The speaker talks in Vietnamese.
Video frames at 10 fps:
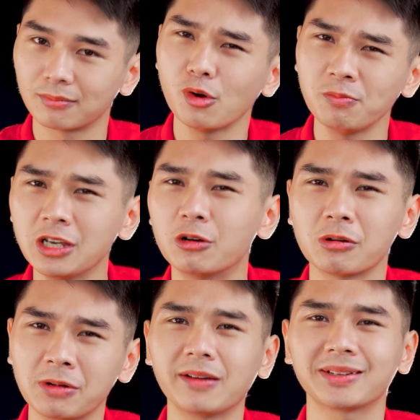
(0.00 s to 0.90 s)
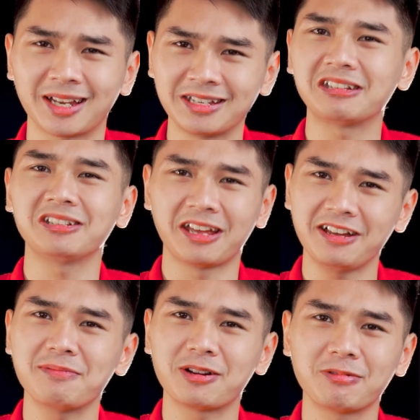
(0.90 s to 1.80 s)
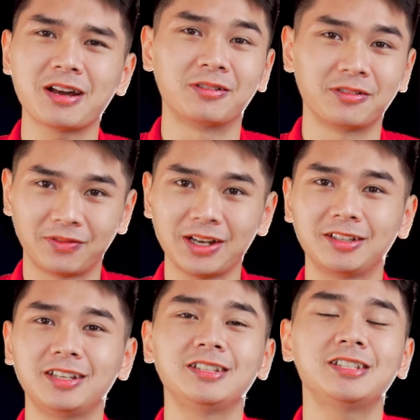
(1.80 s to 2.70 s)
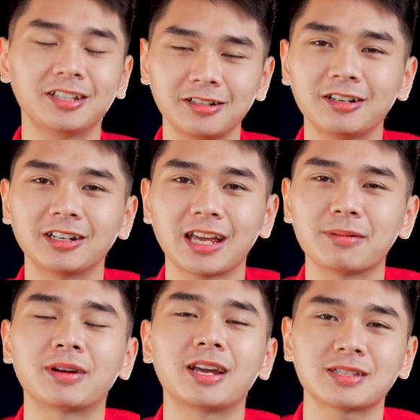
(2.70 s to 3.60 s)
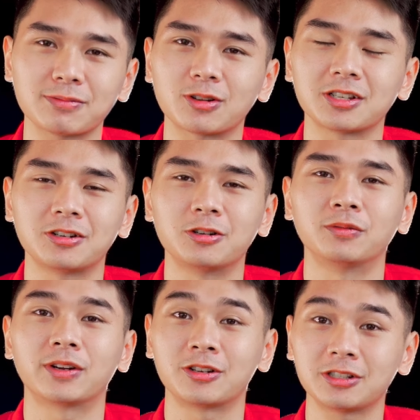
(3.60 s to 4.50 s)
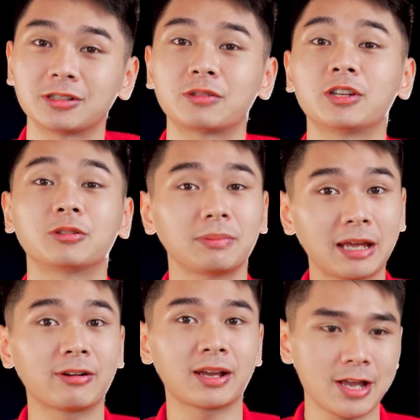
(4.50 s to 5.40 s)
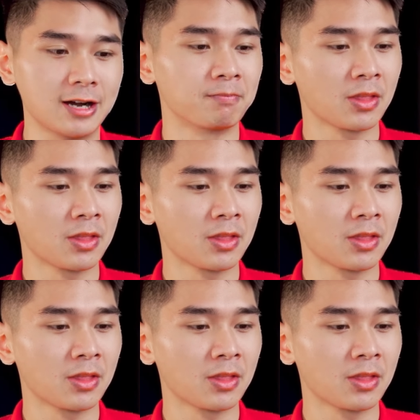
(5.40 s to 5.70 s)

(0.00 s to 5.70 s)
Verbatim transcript: búp nhiều công nghệ và tản nhiệt như thế cơ mà đúng nào vậy thì chi tiết hơn anh em hãy subscribe channel và đón chờ trong video tiếp theo anh em nhé